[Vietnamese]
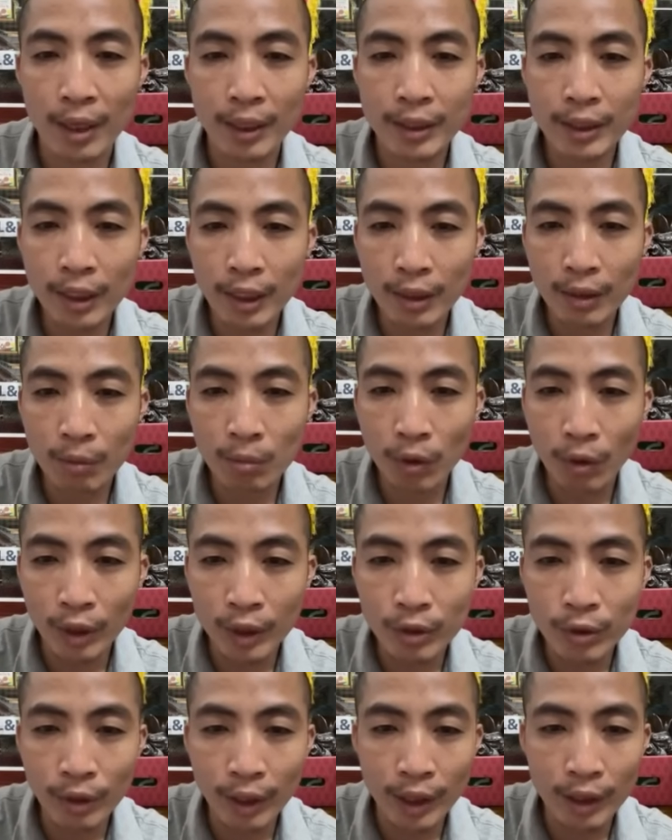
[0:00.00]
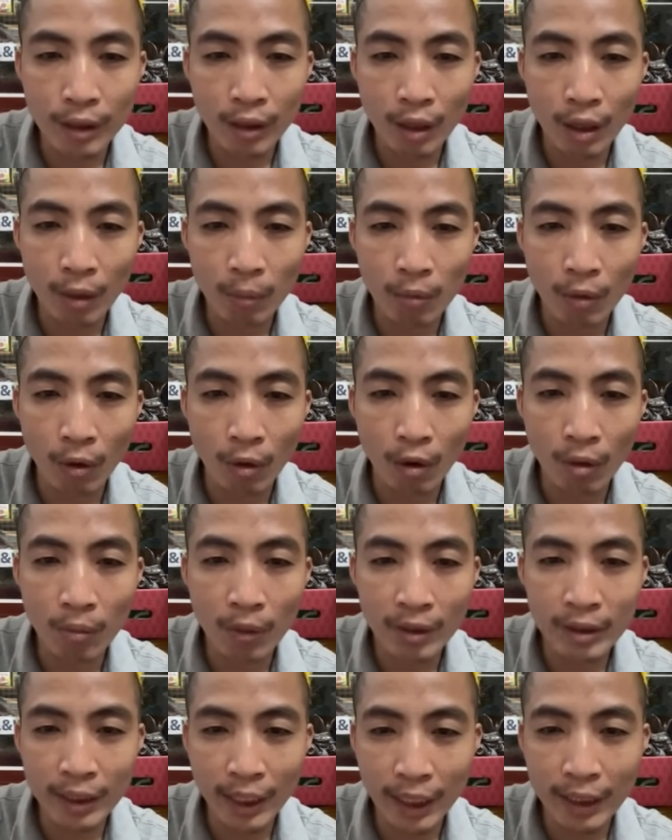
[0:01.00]
anh nhơi con đội tuyển nó mổ
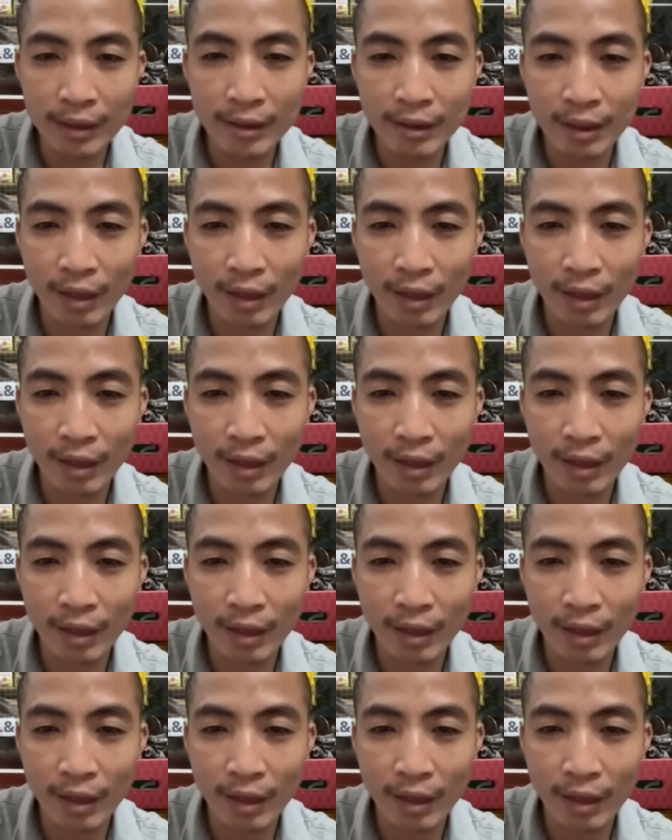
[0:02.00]
móng chân